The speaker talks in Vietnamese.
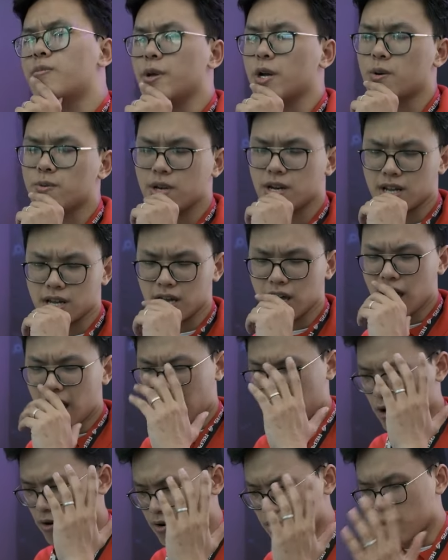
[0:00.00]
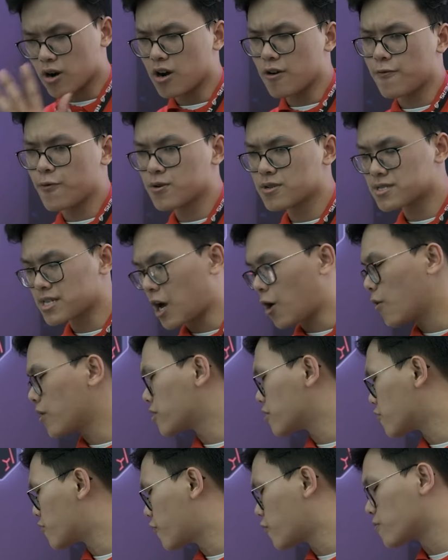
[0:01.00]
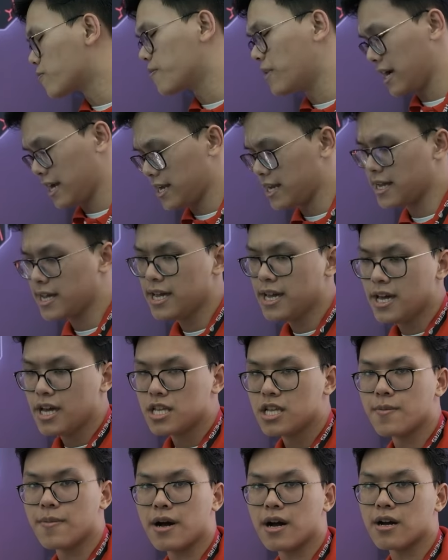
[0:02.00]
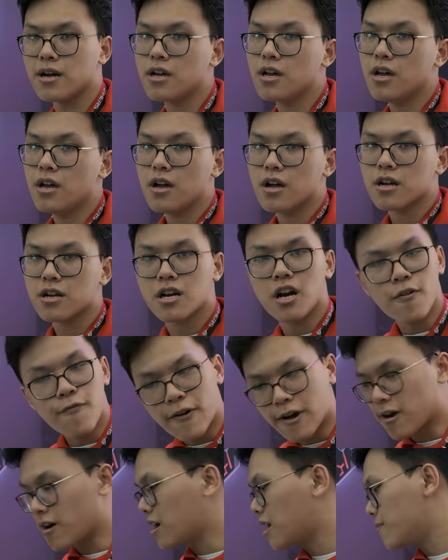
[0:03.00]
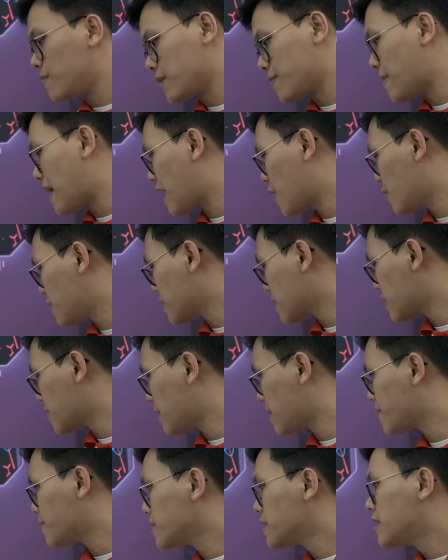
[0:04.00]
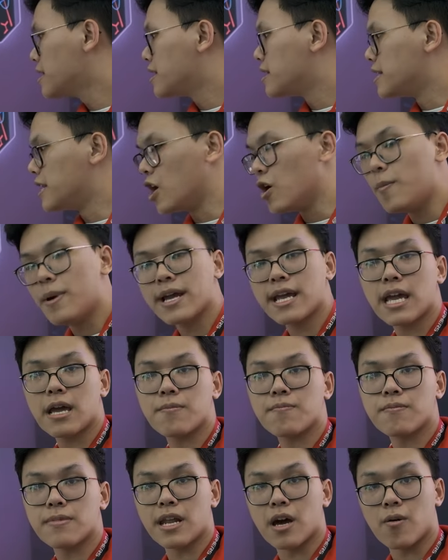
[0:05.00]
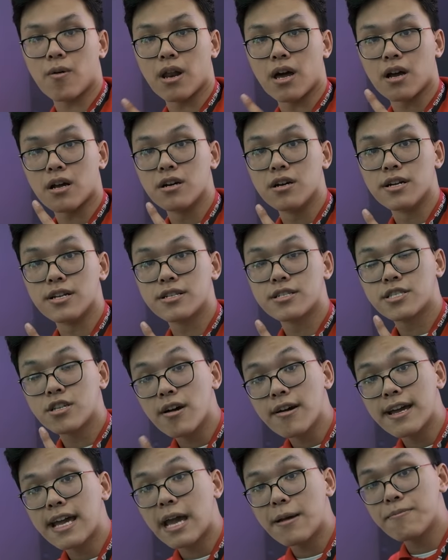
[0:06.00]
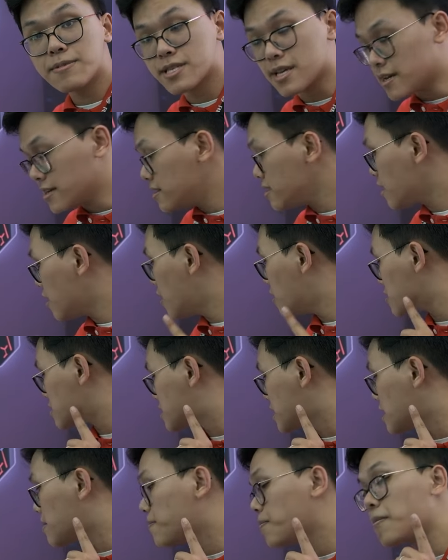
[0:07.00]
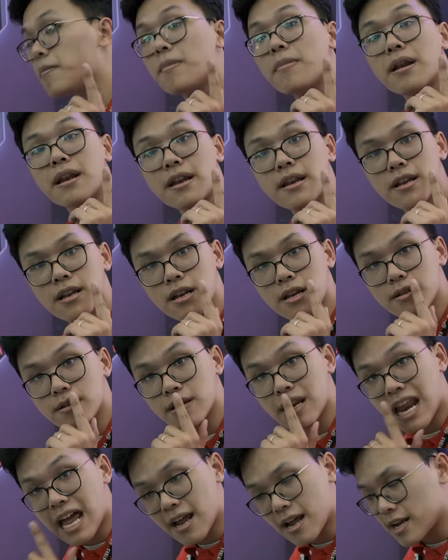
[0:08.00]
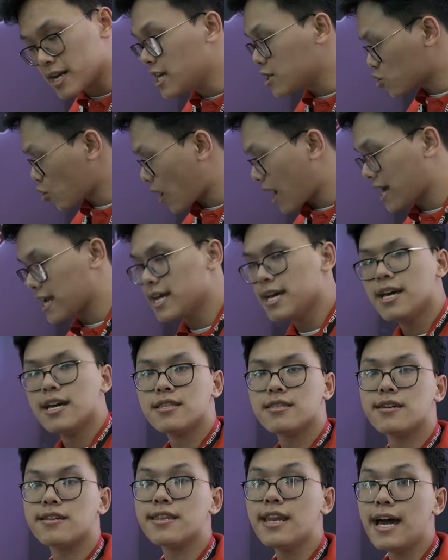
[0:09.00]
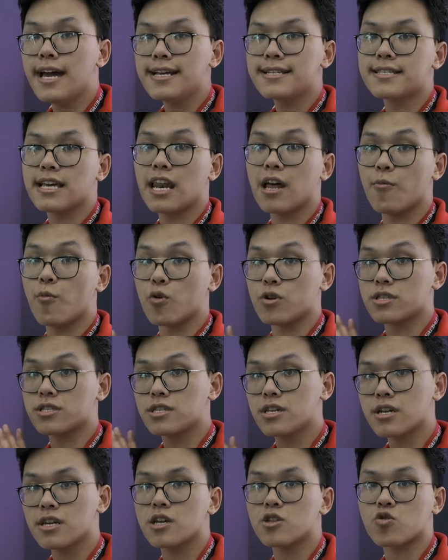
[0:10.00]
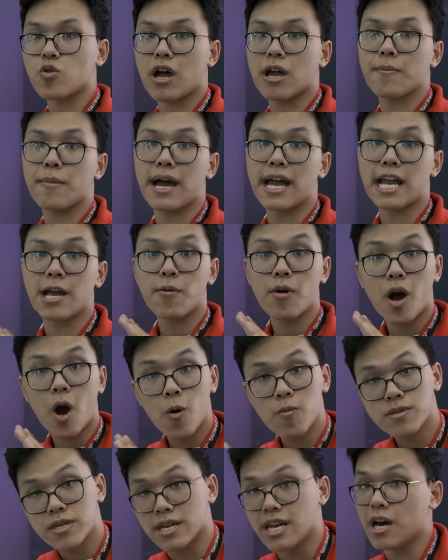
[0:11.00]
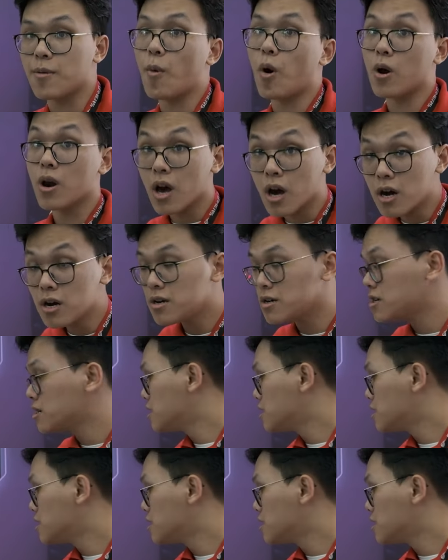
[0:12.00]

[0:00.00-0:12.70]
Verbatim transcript: mình không nhớ lời, à, con ROG Phone sáu hay ROG Phone bảy ấy, nhưng mà cứ phải gọi là mượt mà rồi anh em ạ. Nếu mà anh em nào là người chơi game chính ở trên điện thoại thì đây sẽ là một chiếc điện thoại mà anh em không thể nào bỏ lỡ.